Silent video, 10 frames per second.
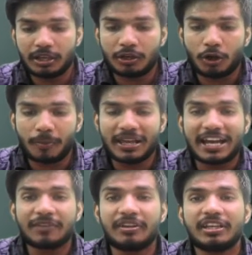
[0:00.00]
इकोनॉमिक
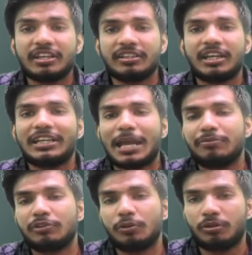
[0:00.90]
एक्टिविटी कितने
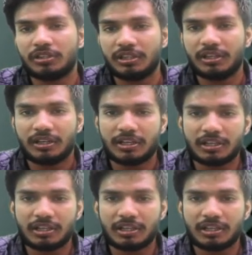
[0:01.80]
टाइप्स की होती हैं